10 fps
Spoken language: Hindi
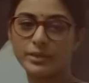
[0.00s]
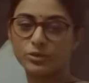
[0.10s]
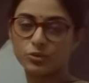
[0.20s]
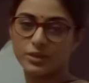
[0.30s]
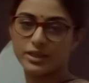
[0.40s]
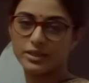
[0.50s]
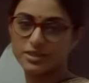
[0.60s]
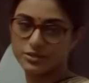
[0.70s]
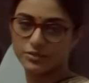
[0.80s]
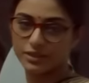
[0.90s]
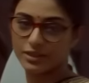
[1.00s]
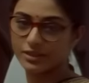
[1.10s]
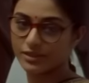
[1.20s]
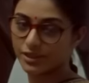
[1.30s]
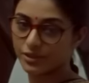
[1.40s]
मैं तो तुम्हारे लिए सिर्फ इतना
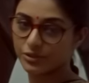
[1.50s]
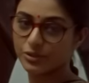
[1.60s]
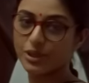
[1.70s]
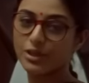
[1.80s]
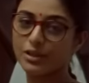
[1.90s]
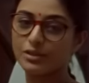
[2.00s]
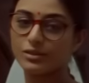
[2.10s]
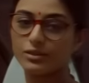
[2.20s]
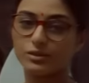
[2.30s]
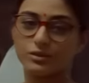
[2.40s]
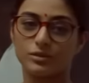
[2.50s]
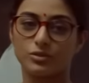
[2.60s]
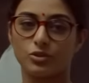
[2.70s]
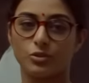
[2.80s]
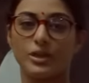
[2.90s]
कर सकती
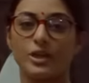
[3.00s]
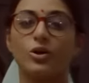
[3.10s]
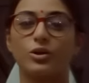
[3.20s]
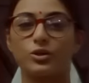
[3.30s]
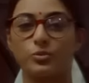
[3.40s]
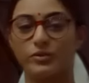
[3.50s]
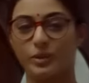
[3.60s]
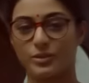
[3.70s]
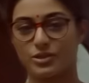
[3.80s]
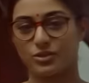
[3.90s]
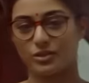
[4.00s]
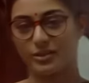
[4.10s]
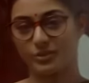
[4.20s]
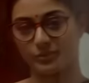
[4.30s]
तुम्हारी नौकरी तुम्हें तो वापस लौटा रही